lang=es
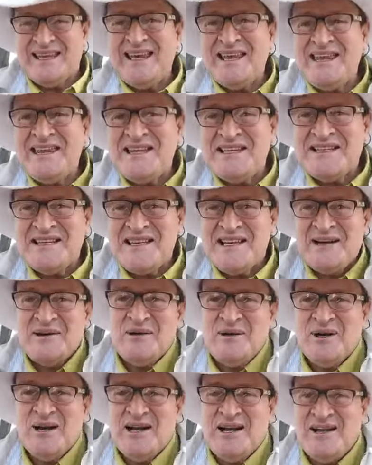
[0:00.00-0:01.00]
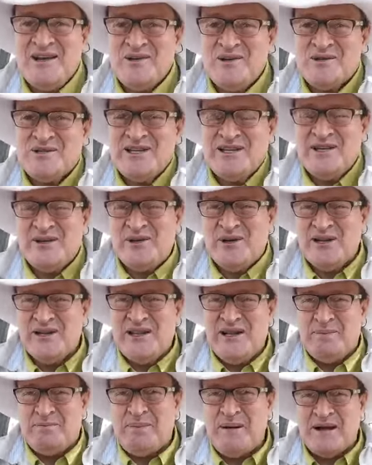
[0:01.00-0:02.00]
dicen ahora los seguidores
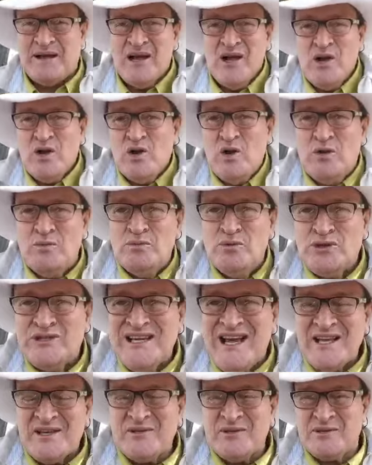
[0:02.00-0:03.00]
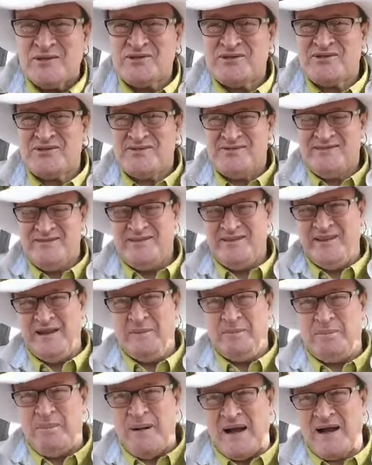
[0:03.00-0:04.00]
del PAC? Los muchachos
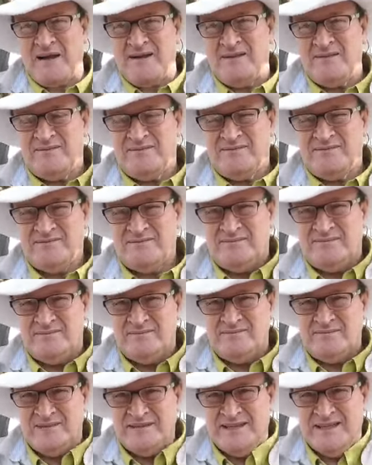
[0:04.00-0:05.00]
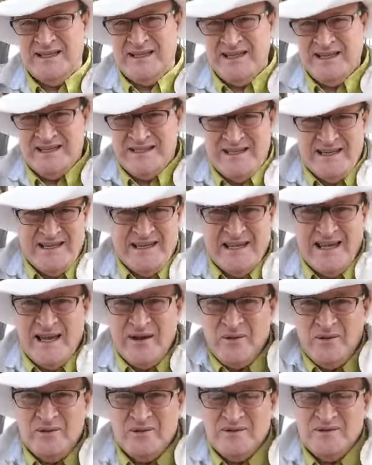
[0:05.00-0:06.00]
del PAC. Se
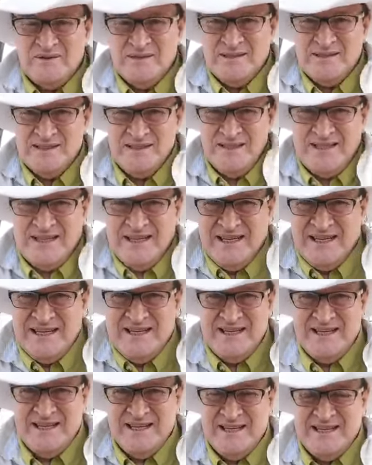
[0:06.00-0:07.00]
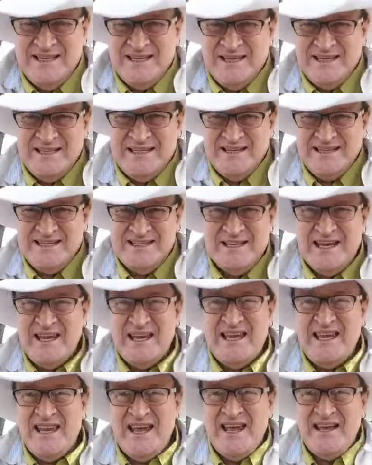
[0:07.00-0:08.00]
quedaron sin
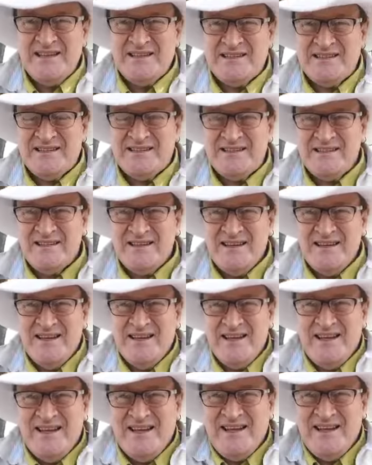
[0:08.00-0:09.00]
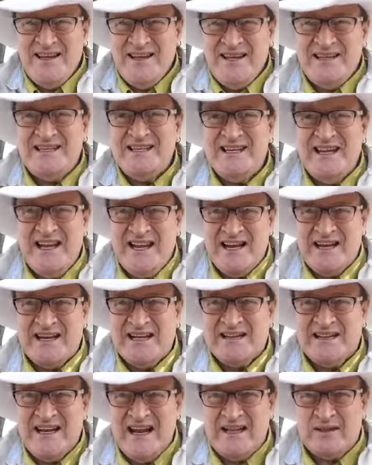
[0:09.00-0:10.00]
Inés y sin el
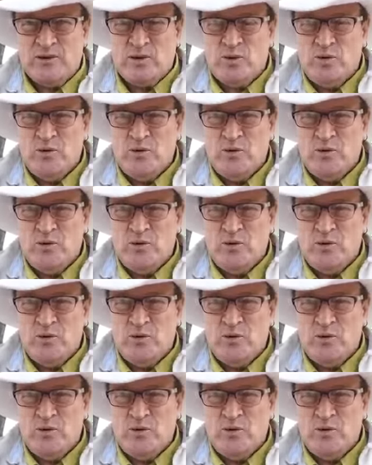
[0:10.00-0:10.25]
retrato.